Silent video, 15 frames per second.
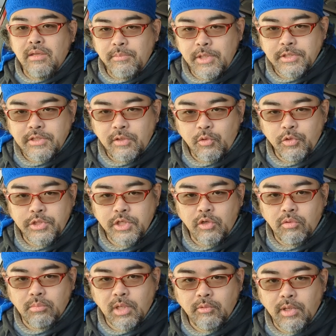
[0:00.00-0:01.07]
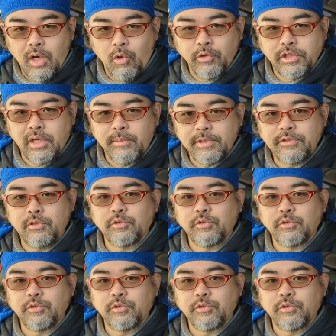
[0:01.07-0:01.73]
皆さんこんにちは、こんばんは。おはようございます。